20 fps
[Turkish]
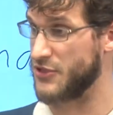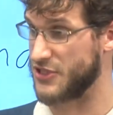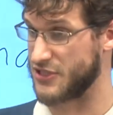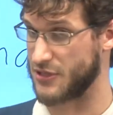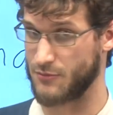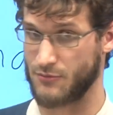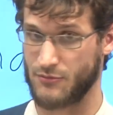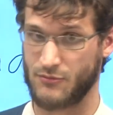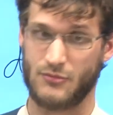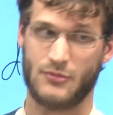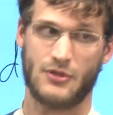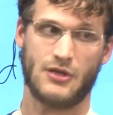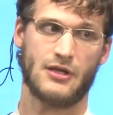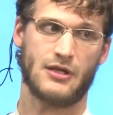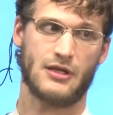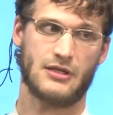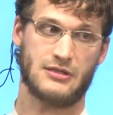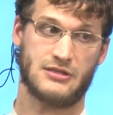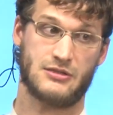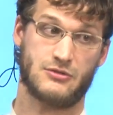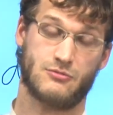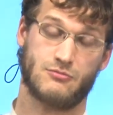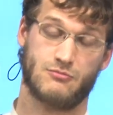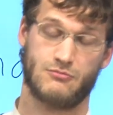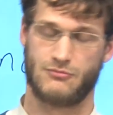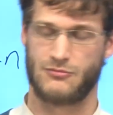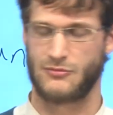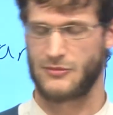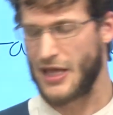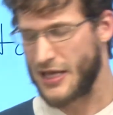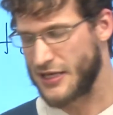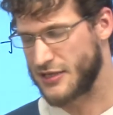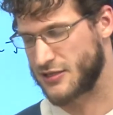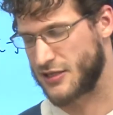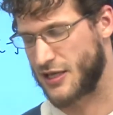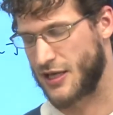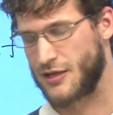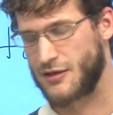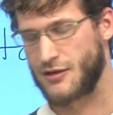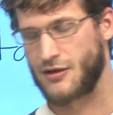Bizim
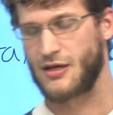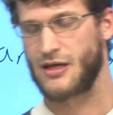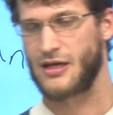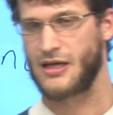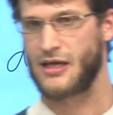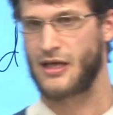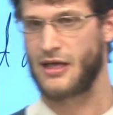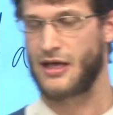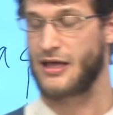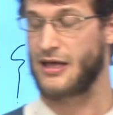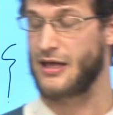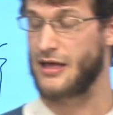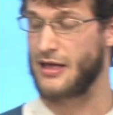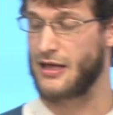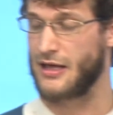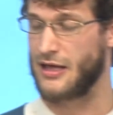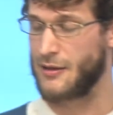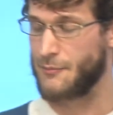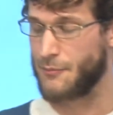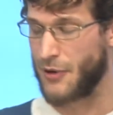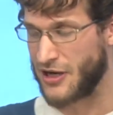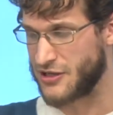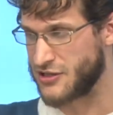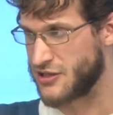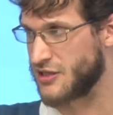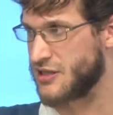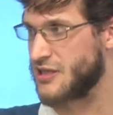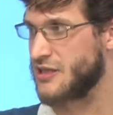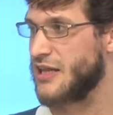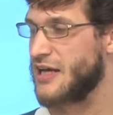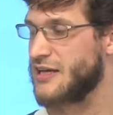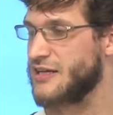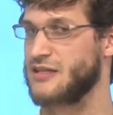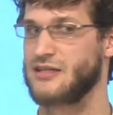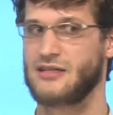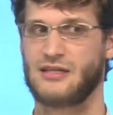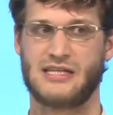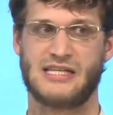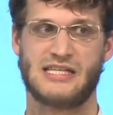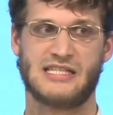neyse e,
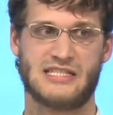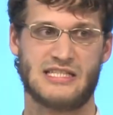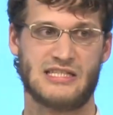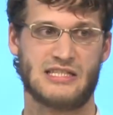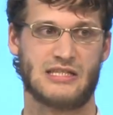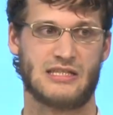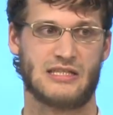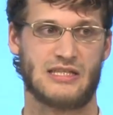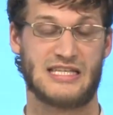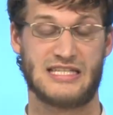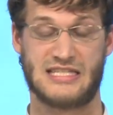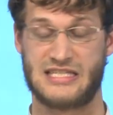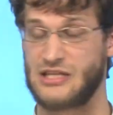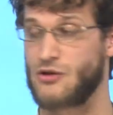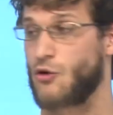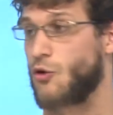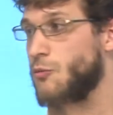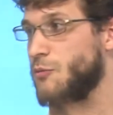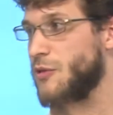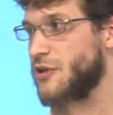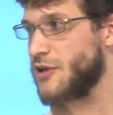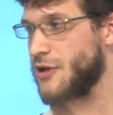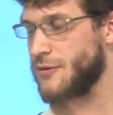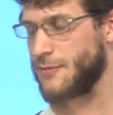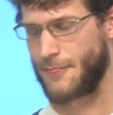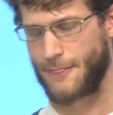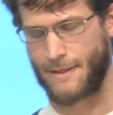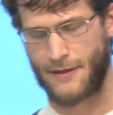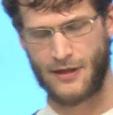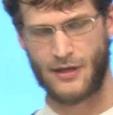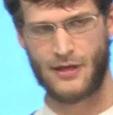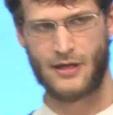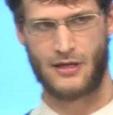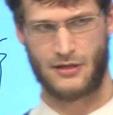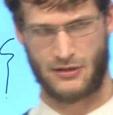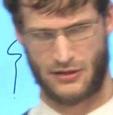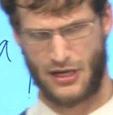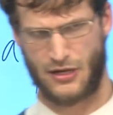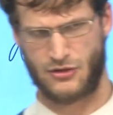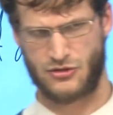baştakilerin izin izni olmadan
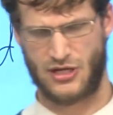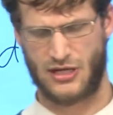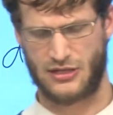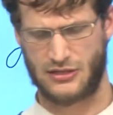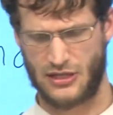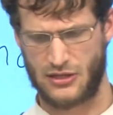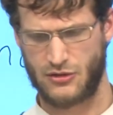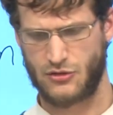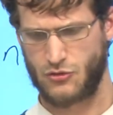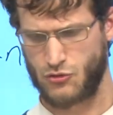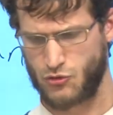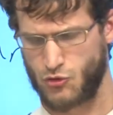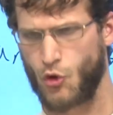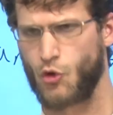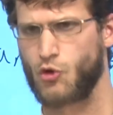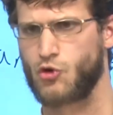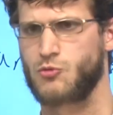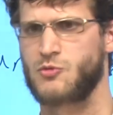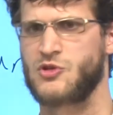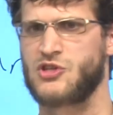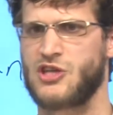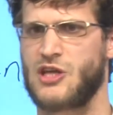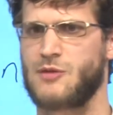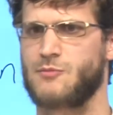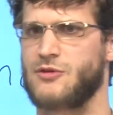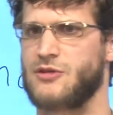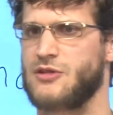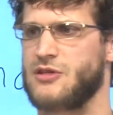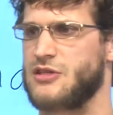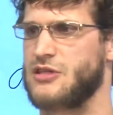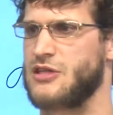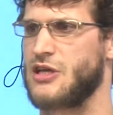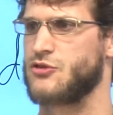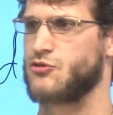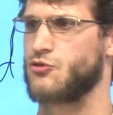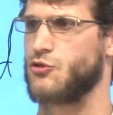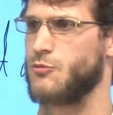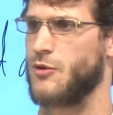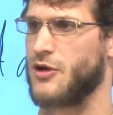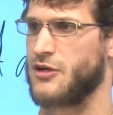gerçekten doğru bir şey mi
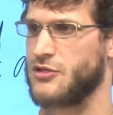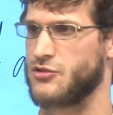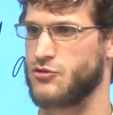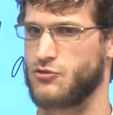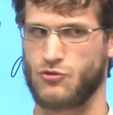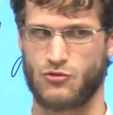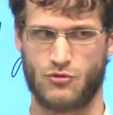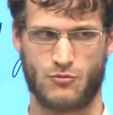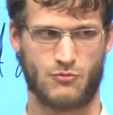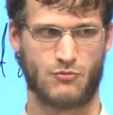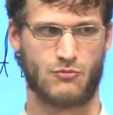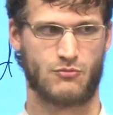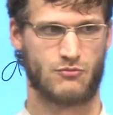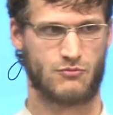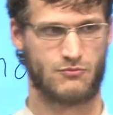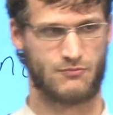diye sormak istiyorum.